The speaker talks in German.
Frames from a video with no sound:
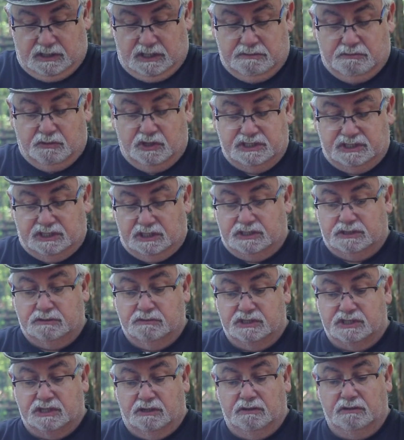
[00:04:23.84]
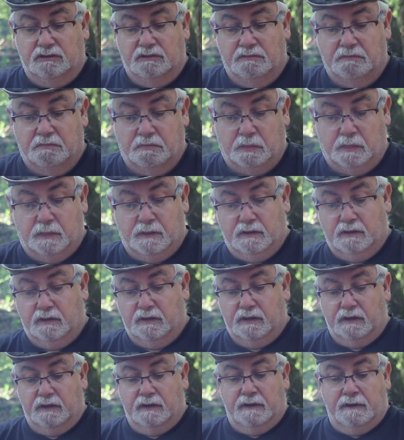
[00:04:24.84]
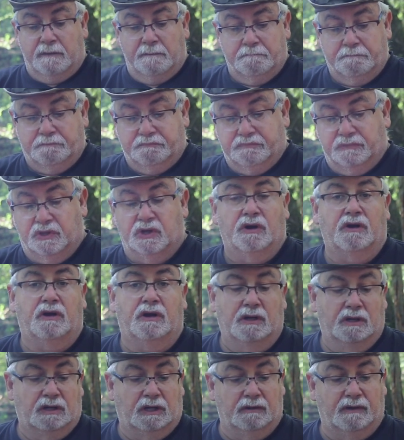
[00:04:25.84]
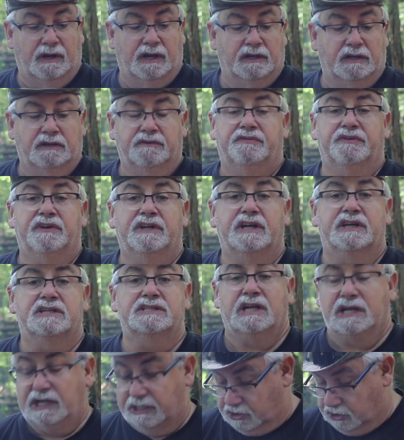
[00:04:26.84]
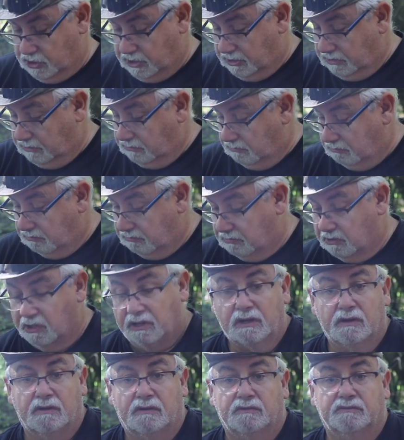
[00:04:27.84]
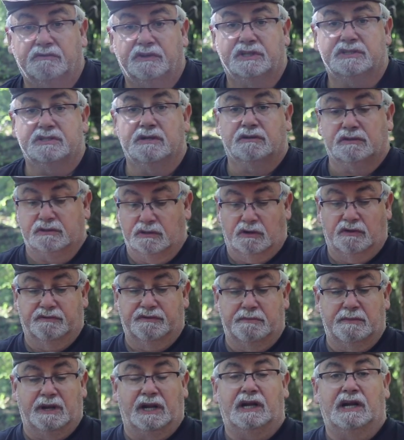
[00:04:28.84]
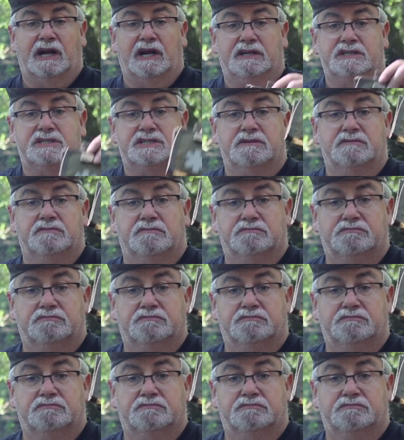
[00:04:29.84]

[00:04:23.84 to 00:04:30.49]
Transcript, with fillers: Ich muss dazu sagen, ja klar, im Finger ist gleich geschnitten und wie gesagt, da habe ich mein kleines.